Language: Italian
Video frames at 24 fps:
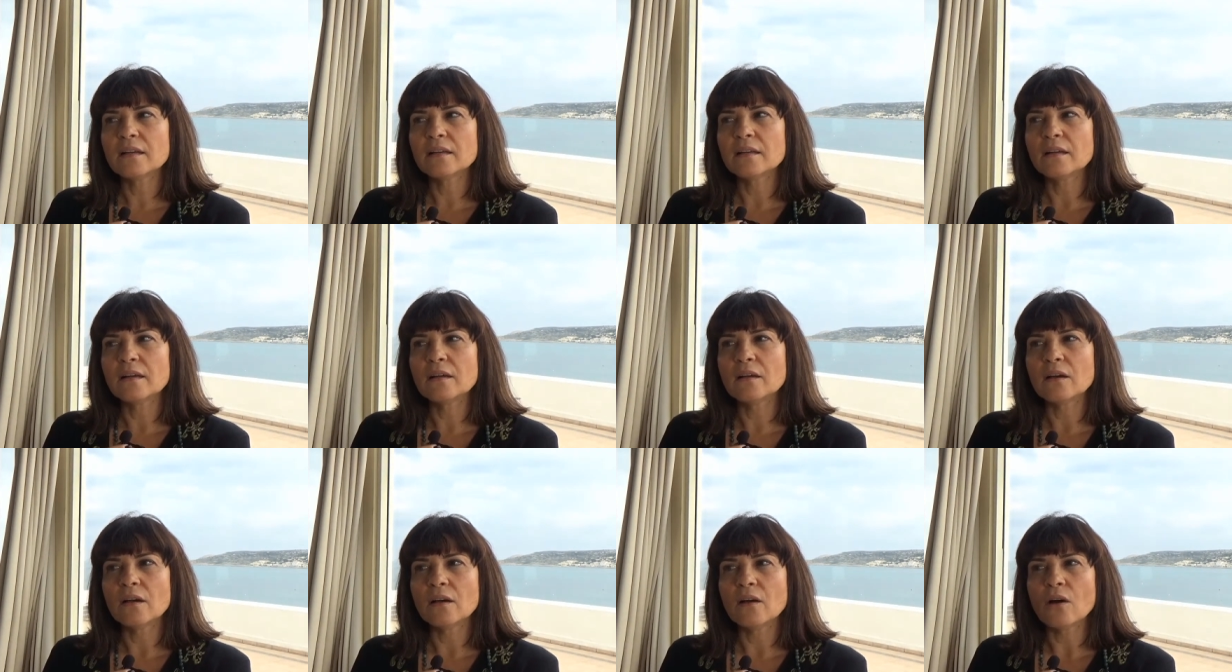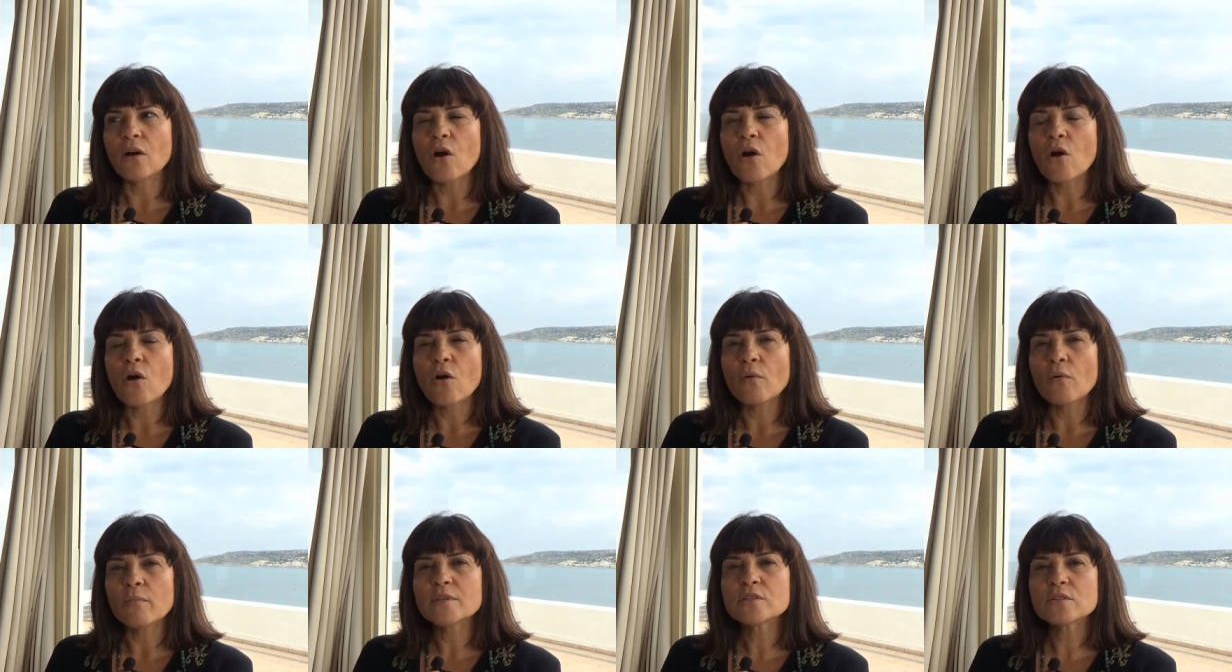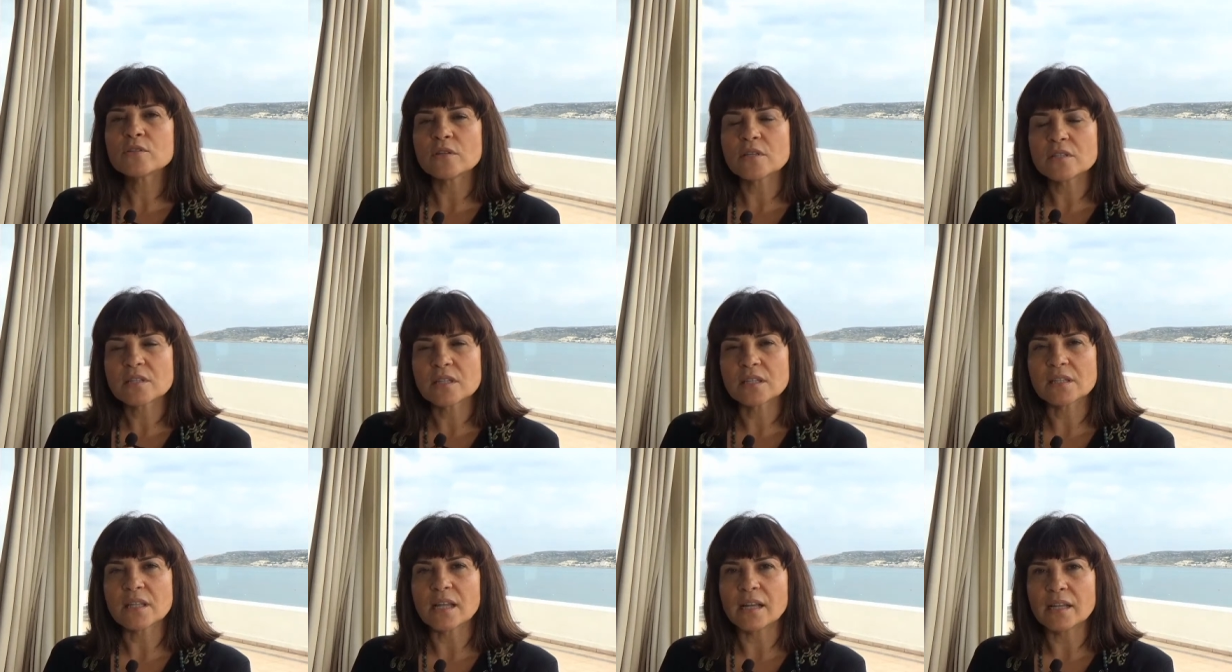eh, ho, mi sono
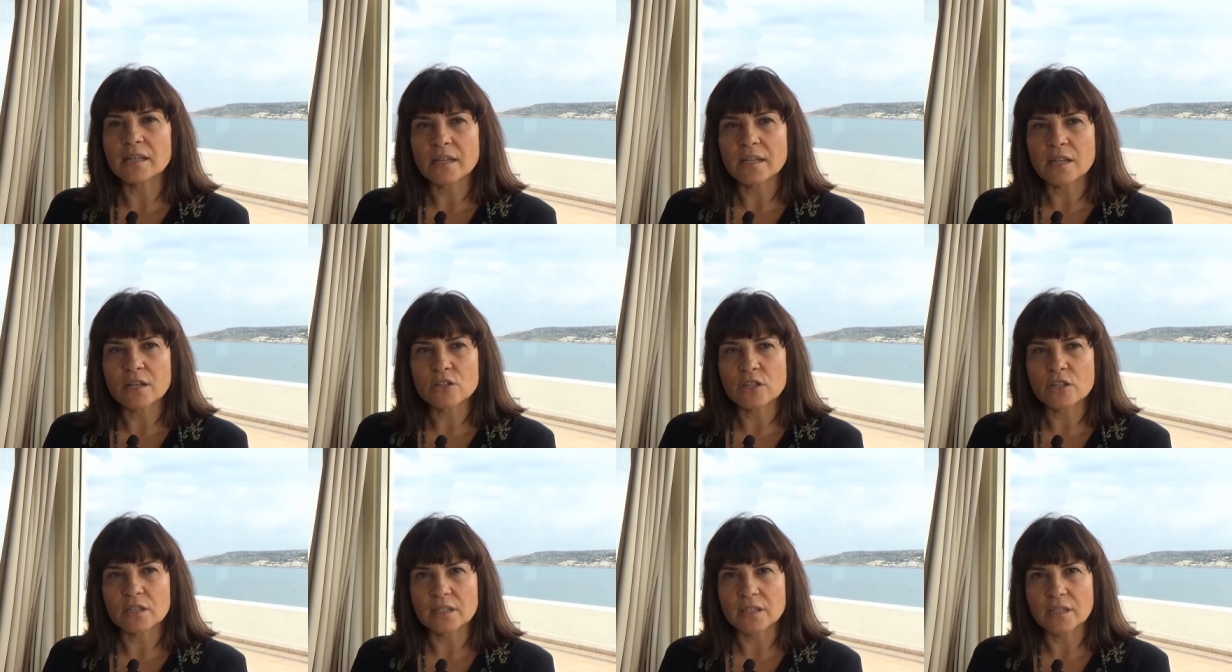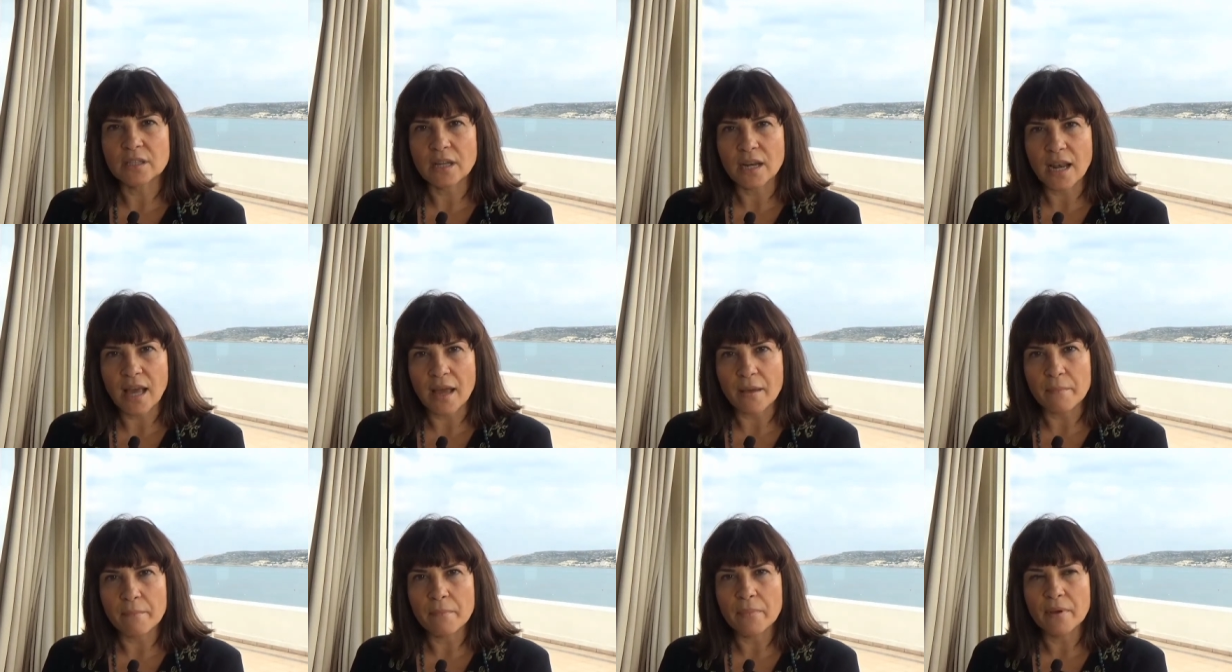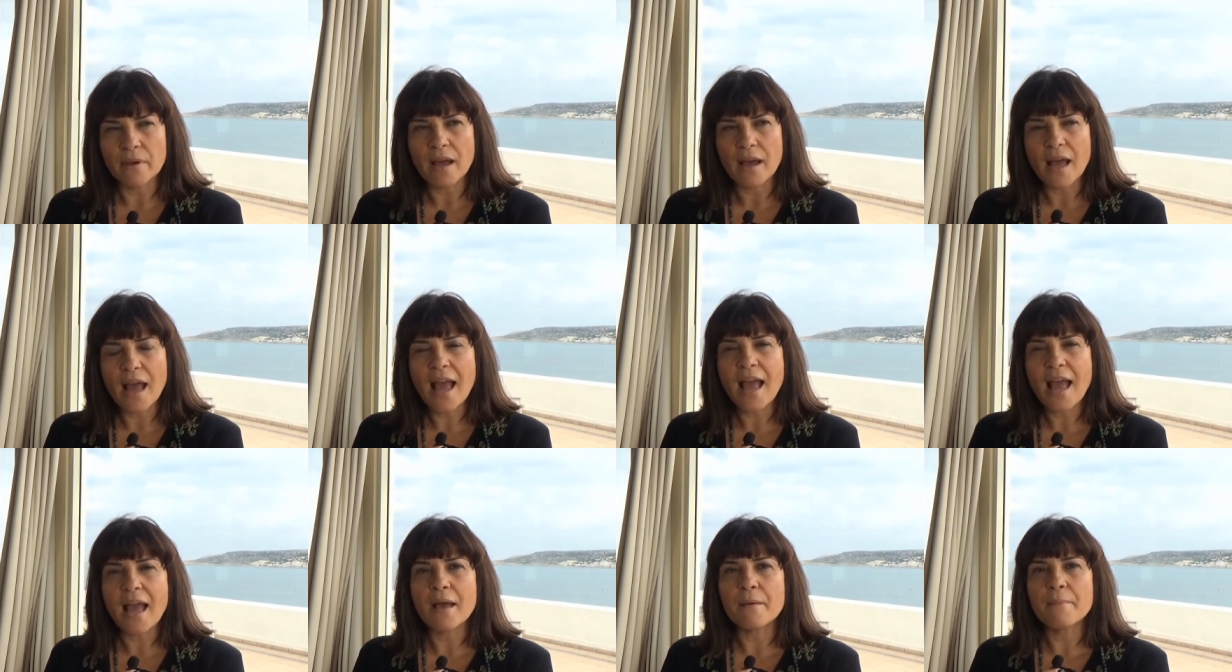iscritta all'Energetic Club
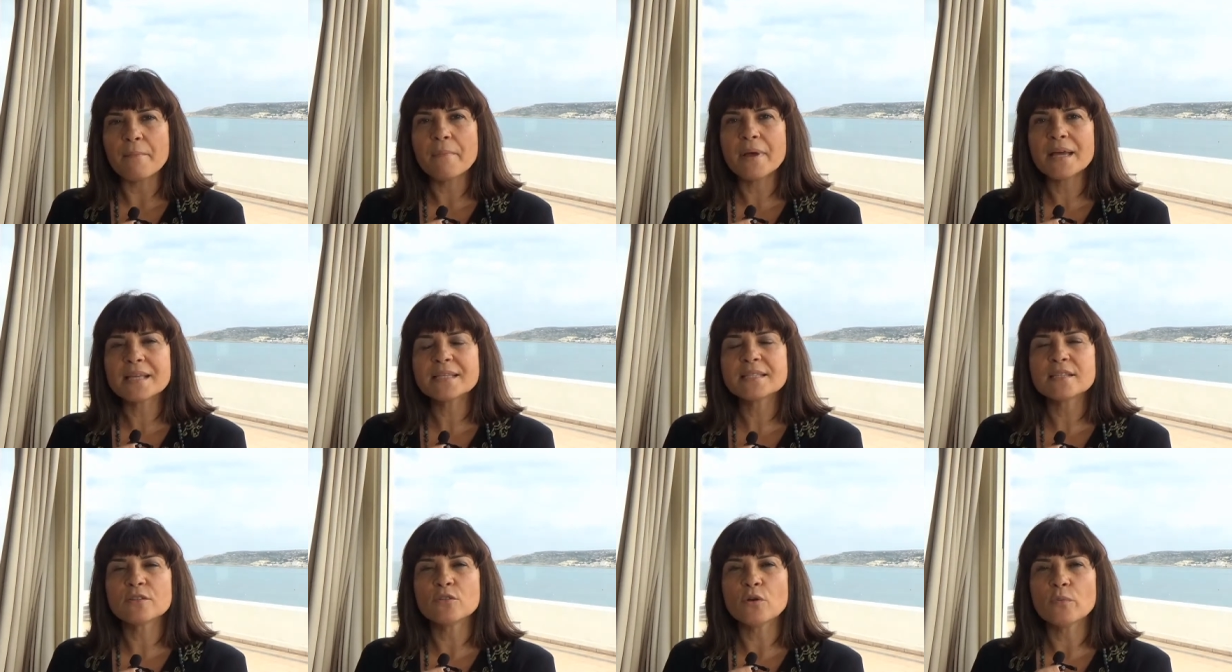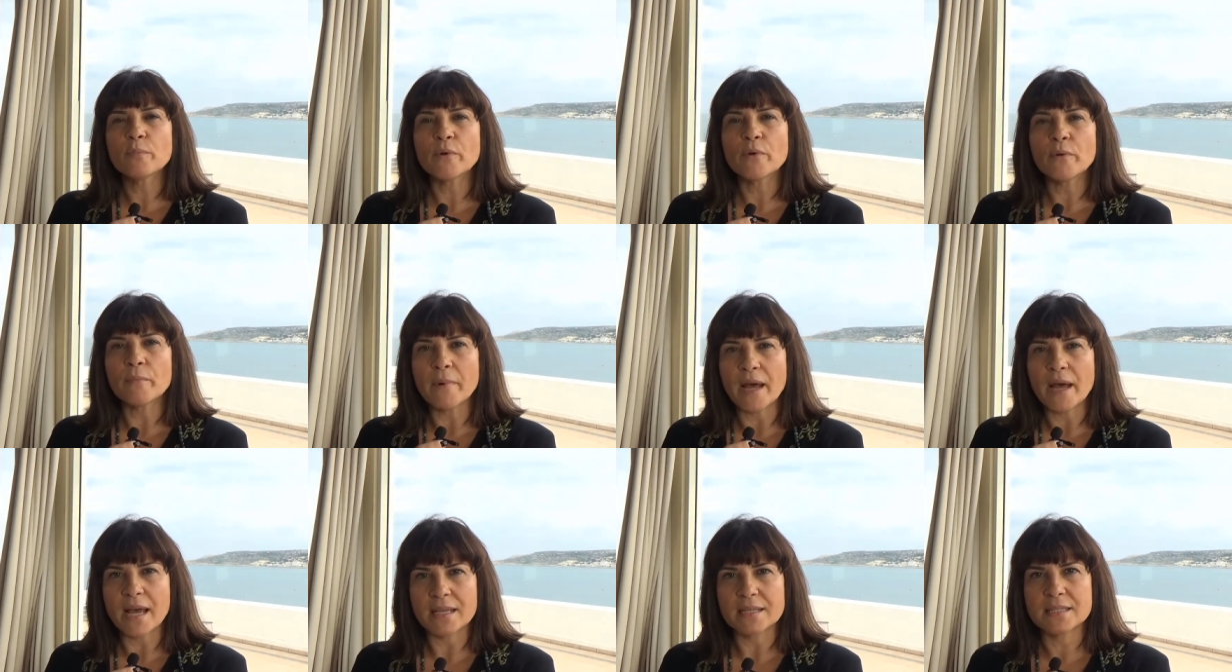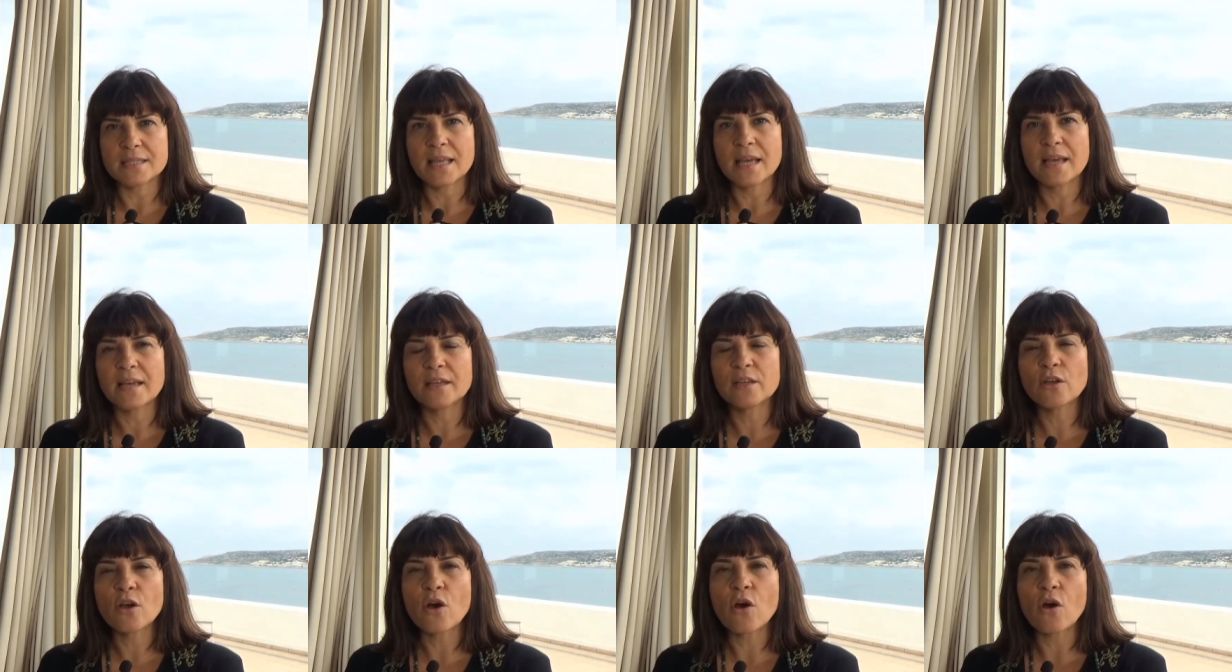e mese dopo mese
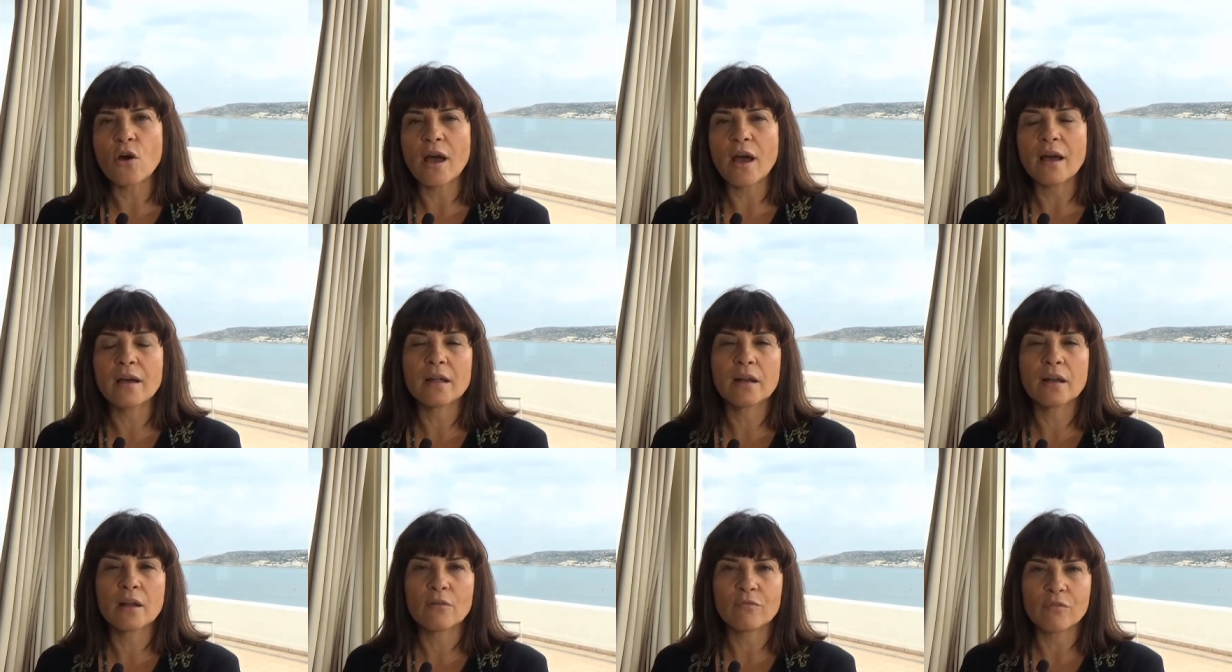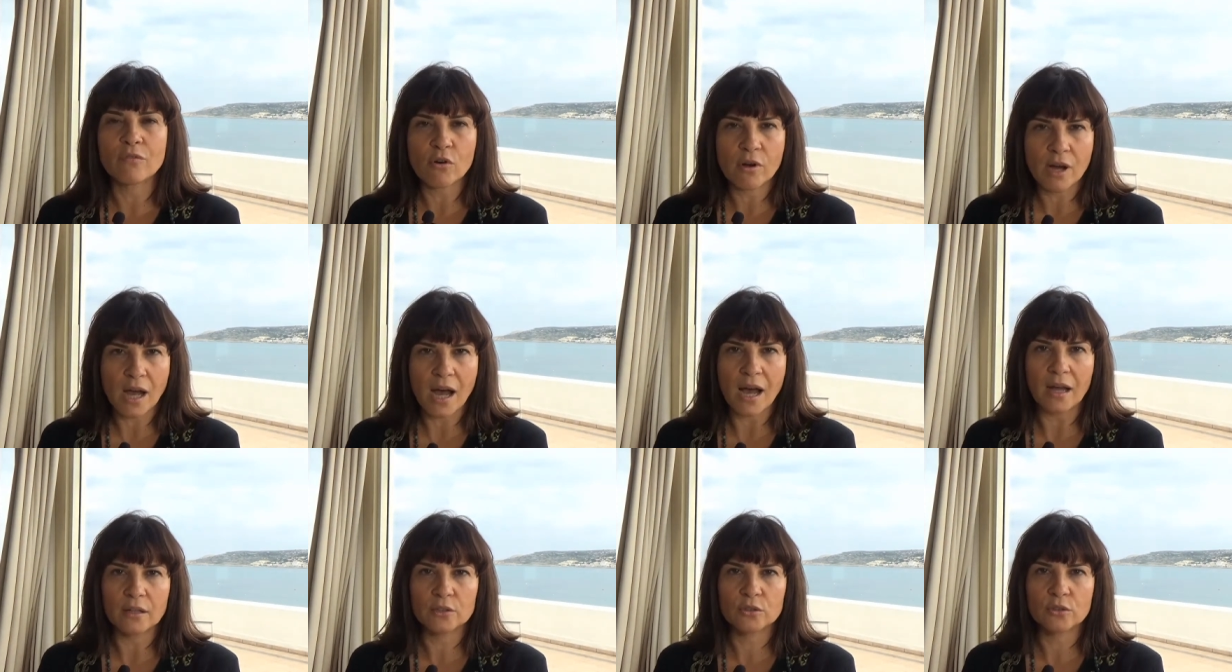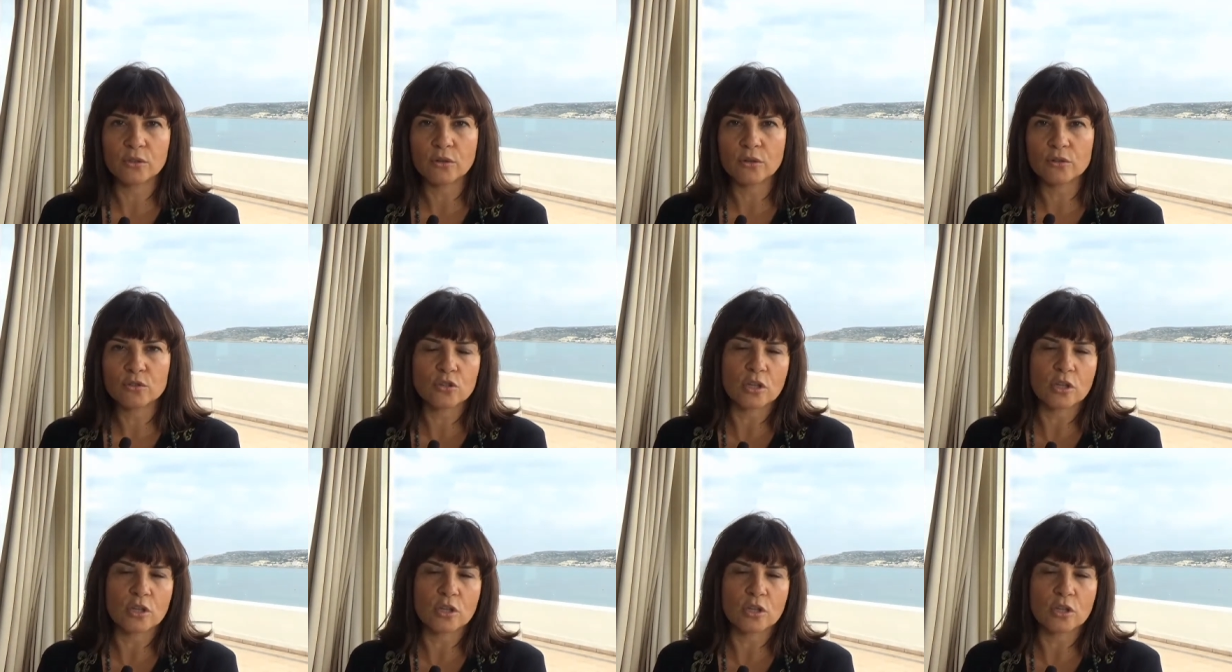io ero avvocato,